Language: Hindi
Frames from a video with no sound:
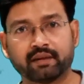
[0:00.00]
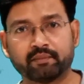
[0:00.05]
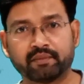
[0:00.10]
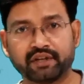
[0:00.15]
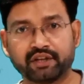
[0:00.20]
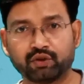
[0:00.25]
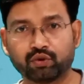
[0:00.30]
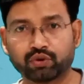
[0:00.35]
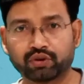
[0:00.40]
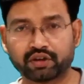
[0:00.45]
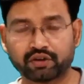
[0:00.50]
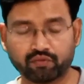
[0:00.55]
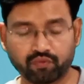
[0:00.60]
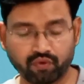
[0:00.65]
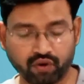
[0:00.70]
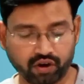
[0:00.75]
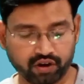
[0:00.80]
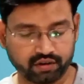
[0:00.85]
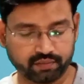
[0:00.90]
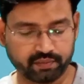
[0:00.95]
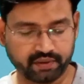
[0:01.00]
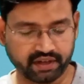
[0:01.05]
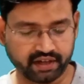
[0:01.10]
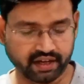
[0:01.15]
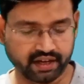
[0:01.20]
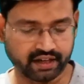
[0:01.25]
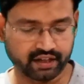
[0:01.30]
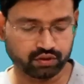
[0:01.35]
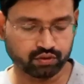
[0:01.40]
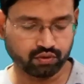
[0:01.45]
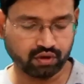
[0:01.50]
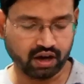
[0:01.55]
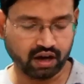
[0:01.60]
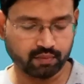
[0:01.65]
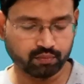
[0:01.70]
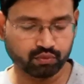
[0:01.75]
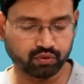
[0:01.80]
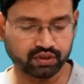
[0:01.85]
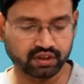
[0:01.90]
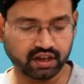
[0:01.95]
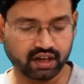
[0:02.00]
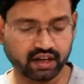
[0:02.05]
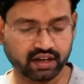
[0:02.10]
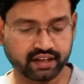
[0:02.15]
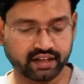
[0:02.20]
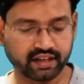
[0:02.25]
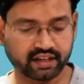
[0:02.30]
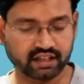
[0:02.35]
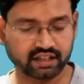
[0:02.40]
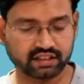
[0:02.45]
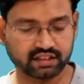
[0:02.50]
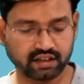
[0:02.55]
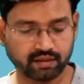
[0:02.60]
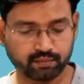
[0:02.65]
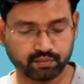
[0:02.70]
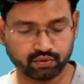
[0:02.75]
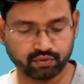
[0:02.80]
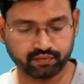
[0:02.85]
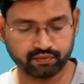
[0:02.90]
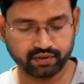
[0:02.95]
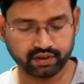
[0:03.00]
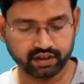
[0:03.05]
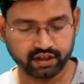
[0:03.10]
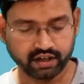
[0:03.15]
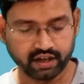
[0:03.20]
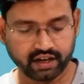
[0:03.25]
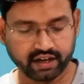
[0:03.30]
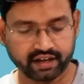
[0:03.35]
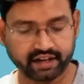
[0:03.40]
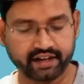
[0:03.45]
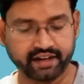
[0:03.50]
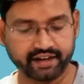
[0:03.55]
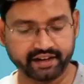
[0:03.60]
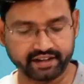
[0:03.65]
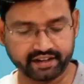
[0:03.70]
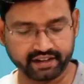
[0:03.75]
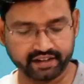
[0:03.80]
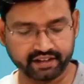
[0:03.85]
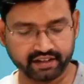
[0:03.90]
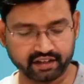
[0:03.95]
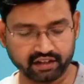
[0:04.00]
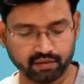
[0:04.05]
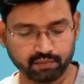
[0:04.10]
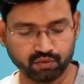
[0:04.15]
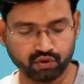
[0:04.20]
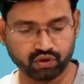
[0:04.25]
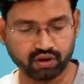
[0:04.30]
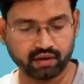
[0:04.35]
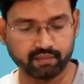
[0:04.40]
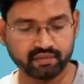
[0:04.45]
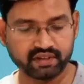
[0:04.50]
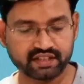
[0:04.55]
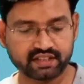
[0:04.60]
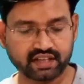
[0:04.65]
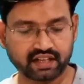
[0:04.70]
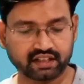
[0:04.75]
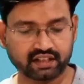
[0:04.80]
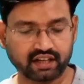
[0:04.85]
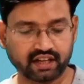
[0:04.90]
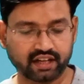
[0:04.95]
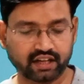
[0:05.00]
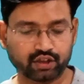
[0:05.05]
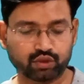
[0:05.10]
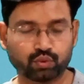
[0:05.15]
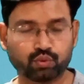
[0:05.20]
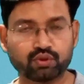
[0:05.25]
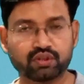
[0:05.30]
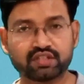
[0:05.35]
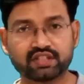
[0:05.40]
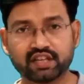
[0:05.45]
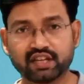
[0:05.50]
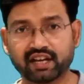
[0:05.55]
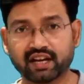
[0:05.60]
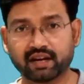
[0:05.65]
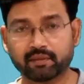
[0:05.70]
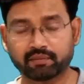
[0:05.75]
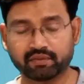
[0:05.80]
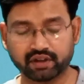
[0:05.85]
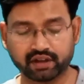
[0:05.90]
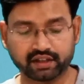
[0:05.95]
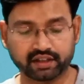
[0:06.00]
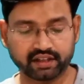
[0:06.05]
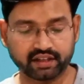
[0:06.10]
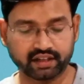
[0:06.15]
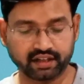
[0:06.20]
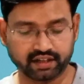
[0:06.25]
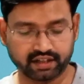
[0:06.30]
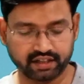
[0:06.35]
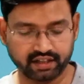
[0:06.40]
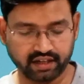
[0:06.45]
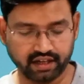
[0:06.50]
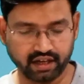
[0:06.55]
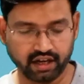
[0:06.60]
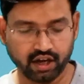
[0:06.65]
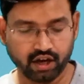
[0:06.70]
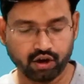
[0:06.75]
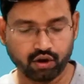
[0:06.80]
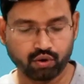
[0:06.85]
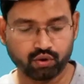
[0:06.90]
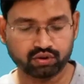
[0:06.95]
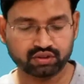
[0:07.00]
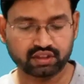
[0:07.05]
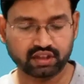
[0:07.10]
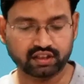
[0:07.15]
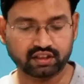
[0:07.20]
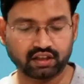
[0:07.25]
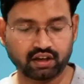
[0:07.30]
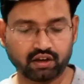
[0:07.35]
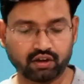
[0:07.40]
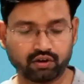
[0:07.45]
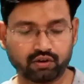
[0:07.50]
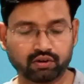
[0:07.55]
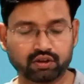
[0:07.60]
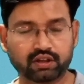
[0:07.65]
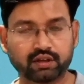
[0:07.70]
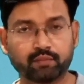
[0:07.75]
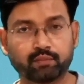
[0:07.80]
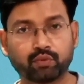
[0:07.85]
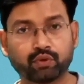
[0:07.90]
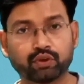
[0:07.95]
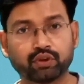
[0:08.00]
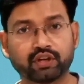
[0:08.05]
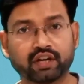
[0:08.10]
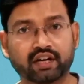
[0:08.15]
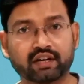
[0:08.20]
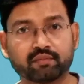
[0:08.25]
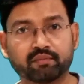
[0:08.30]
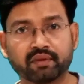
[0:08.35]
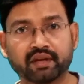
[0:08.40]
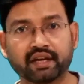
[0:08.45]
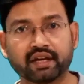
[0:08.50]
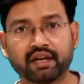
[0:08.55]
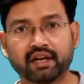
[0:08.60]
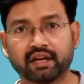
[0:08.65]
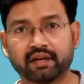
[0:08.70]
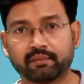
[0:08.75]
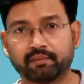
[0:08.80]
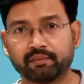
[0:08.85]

एमिनो रिवॉर्ड भी है तो आपको यहाँ एक अच्छा प्रॉफिट गेट करने का मौका मिल सकता है तो इसे आप करके रखिए हो सकता हो कि बुल रन में